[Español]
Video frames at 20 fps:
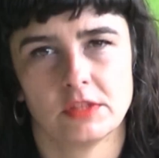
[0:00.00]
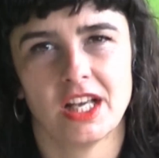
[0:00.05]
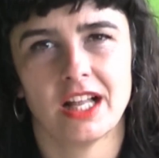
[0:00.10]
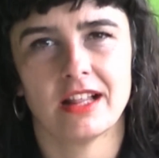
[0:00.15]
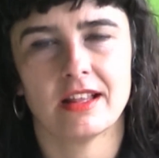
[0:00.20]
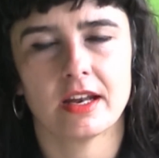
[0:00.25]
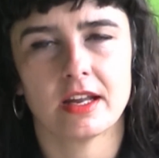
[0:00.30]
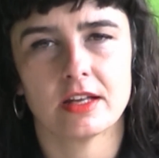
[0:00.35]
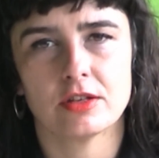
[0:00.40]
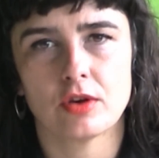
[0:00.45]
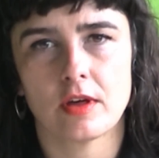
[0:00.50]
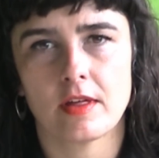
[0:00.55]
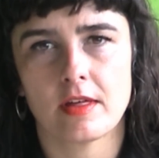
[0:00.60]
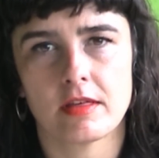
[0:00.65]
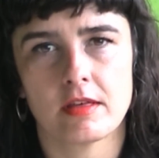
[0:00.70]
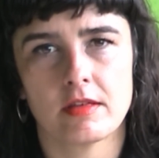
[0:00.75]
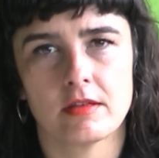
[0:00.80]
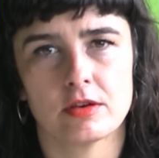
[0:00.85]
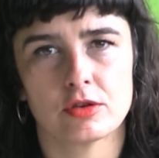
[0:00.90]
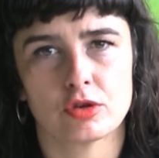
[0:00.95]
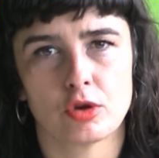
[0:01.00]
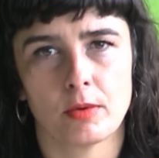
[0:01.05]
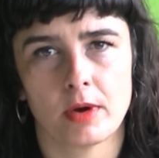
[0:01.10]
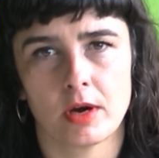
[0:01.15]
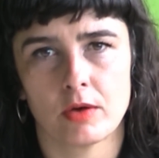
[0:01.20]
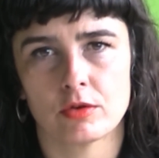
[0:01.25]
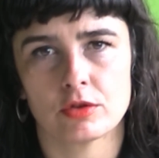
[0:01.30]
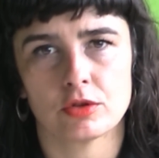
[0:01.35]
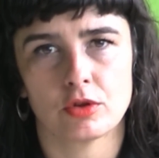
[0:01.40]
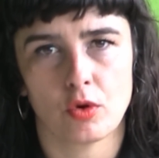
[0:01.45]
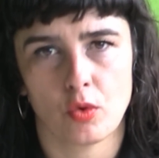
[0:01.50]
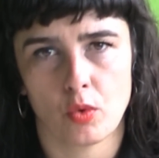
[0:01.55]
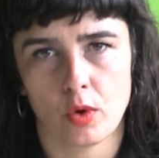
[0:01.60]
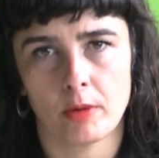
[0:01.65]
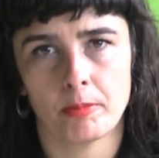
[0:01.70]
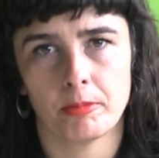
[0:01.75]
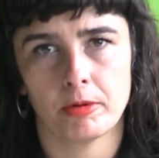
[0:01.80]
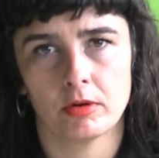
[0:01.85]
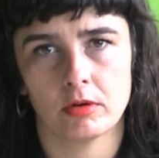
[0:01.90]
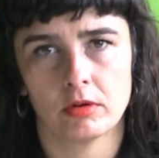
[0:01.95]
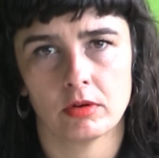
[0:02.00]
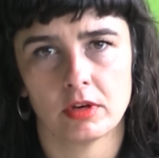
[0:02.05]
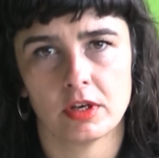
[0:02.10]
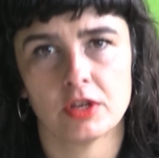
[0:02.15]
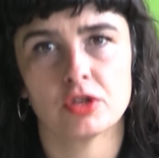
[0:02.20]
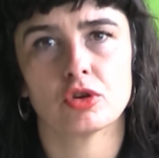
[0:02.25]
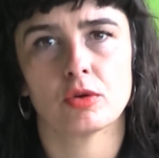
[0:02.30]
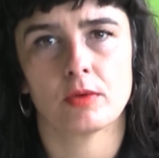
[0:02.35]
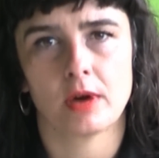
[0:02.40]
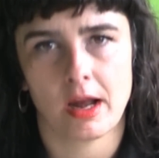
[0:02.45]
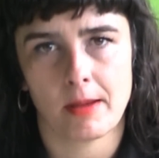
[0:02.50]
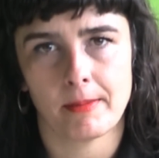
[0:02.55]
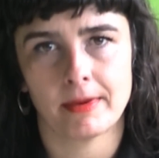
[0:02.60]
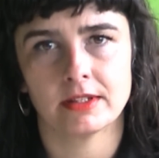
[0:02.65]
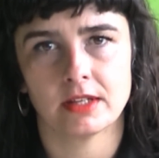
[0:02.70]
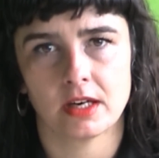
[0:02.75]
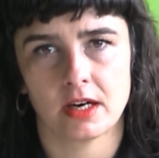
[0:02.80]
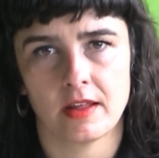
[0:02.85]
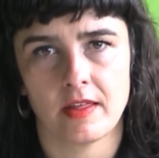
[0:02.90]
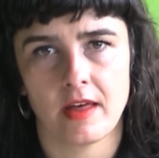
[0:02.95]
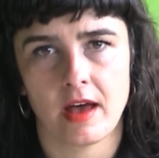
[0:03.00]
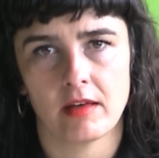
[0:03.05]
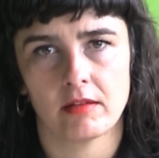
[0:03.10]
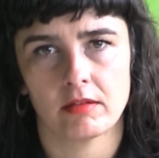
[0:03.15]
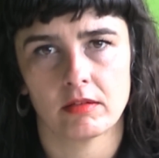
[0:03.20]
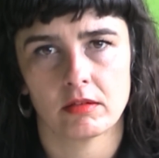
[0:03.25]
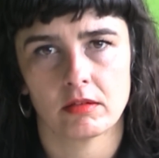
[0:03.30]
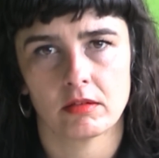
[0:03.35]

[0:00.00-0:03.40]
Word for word: ¿Y el derecho a decidir sobre nuestro cuerpo y sobre la maternidad?